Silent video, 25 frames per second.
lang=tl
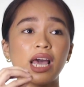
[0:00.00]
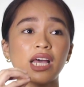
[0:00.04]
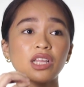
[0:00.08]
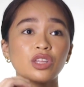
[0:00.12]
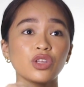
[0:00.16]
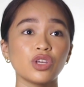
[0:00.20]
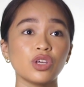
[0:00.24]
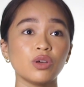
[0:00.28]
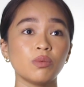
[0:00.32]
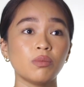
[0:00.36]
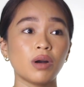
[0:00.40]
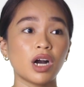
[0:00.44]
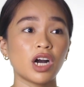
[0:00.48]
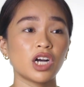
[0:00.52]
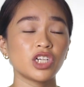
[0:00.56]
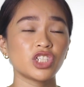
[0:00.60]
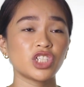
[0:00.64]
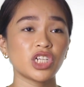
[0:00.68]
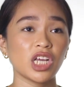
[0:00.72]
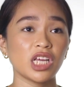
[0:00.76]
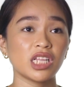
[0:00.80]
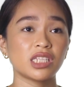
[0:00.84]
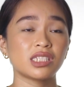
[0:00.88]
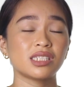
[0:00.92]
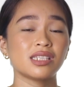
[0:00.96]
eto yung mga
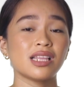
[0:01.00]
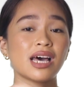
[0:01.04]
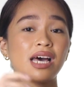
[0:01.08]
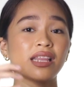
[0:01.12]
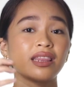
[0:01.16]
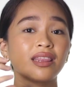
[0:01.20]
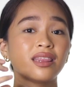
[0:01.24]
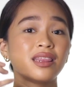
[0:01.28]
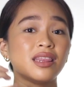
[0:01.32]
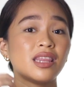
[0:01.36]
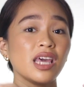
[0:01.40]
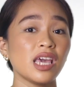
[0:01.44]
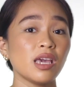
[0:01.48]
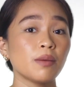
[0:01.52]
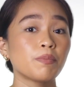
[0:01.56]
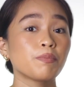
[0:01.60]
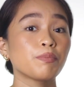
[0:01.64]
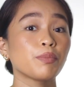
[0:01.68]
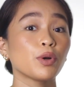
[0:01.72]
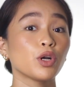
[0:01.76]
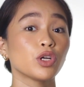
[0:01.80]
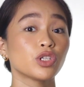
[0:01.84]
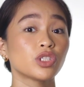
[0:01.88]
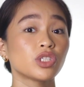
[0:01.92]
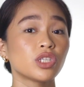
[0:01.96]
shades that they
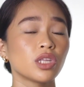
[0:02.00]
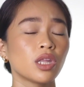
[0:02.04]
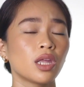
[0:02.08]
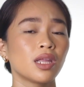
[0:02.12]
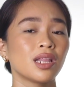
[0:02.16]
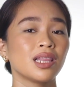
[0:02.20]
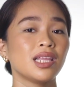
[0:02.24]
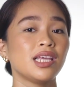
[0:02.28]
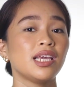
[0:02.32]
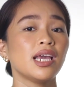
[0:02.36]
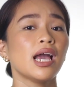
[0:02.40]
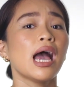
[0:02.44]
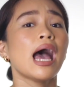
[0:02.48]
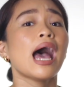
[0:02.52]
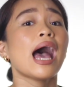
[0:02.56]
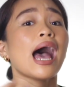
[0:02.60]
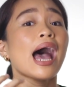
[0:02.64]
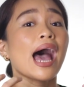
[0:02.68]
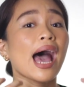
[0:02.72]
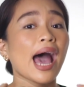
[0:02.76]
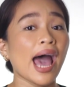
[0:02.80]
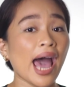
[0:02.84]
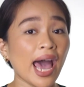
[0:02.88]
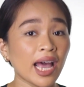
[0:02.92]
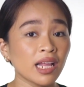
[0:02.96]
personally
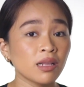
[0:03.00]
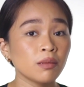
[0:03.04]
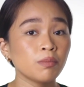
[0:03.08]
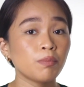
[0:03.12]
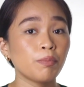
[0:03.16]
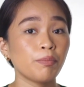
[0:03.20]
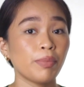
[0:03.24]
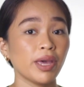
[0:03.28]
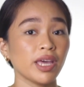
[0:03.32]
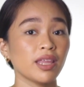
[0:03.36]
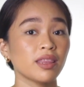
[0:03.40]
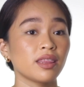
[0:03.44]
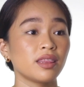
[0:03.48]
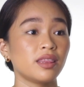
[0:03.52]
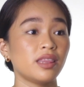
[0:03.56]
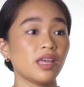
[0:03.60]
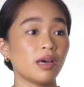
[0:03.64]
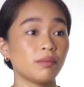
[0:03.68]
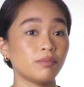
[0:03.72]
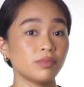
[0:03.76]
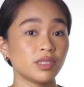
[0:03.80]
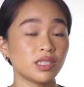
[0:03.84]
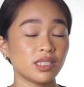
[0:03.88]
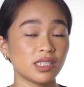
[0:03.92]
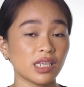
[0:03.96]
handpicked
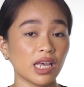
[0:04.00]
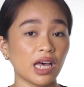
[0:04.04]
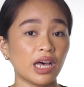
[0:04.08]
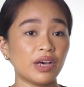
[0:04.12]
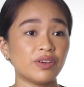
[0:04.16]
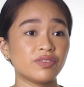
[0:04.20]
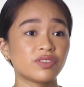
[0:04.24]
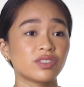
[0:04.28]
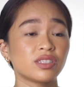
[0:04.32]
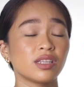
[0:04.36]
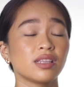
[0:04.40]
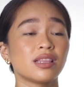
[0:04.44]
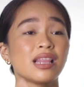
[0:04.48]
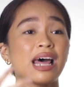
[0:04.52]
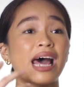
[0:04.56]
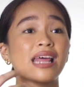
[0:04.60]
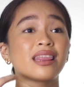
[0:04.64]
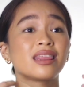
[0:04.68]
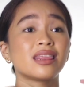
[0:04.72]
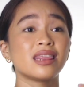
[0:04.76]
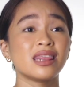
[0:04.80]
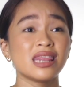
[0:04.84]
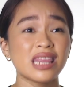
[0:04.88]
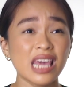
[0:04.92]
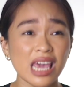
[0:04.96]
themselves
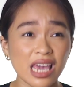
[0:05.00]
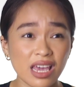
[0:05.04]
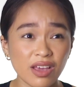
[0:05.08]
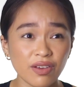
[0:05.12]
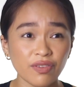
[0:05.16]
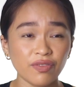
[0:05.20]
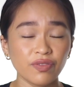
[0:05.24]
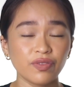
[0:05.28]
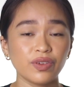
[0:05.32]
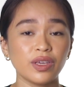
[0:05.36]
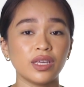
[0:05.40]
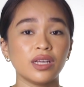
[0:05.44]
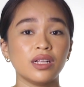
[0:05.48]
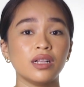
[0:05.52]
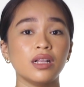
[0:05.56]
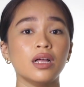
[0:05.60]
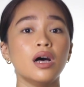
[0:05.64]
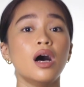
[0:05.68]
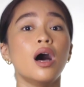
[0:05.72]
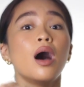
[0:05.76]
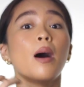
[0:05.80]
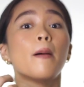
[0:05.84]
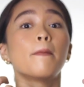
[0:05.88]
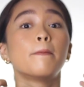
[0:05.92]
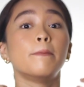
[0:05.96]
that they feel
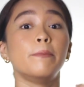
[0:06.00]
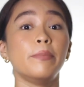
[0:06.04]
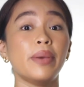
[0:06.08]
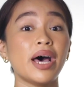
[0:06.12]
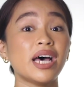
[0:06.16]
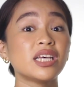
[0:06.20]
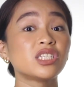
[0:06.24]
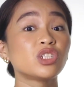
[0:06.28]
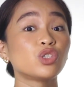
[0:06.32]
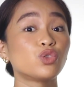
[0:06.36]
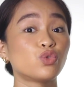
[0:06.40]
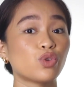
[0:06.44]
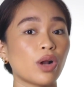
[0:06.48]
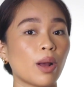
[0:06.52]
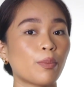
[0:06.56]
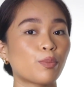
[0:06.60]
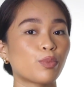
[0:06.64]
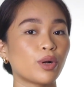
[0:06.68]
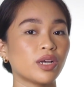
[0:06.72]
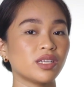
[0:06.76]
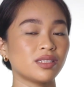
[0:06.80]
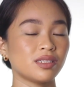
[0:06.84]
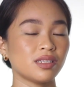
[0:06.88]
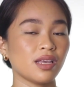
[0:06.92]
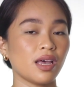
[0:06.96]
best
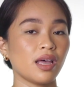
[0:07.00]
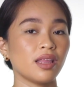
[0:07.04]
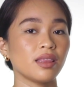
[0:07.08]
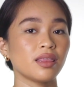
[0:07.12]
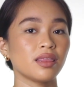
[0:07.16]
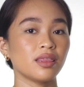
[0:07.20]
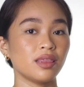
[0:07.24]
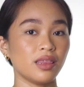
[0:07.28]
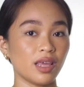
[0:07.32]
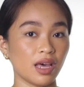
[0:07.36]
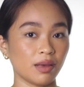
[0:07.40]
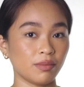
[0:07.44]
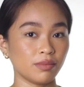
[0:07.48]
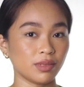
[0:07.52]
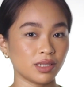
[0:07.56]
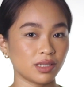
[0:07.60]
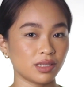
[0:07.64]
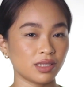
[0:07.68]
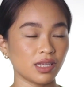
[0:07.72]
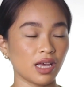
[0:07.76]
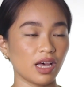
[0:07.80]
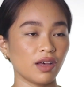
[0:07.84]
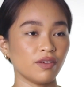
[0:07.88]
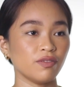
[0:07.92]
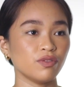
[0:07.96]
represent
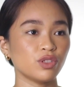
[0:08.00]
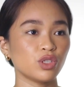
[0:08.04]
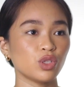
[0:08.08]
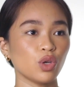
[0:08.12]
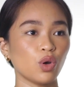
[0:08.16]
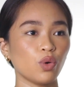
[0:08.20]
themselves.